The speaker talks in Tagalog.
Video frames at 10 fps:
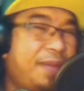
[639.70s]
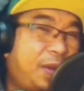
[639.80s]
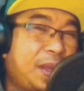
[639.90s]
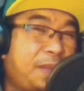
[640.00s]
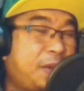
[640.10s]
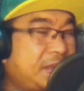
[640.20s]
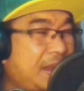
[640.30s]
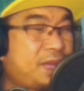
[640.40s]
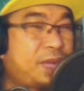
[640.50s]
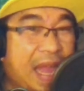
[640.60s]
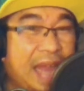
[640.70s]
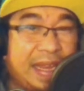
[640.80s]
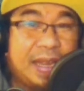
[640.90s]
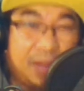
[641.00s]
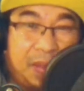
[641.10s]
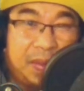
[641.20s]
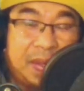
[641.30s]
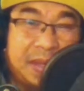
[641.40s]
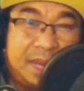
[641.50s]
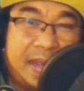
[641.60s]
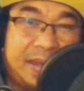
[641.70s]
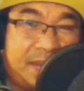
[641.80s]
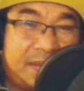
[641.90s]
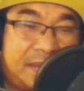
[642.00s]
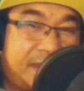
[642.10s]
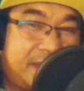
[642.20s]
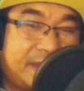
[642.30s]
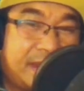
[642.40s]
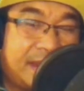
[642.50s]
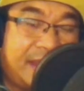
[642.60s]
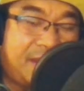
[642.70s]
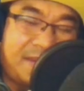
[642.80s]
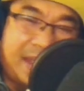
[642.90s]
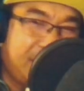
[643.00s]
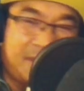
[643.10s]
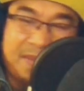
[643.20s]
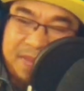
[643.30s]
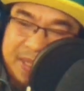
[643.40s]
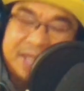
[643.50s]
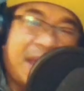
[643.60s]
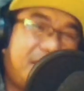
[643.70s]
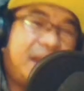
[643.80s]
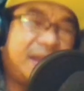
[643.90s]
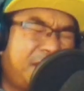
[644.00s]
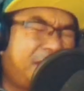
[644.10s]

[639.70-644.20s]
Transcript: For the first time kung narinig to, itong ganitong itong ganitong sistemang ito.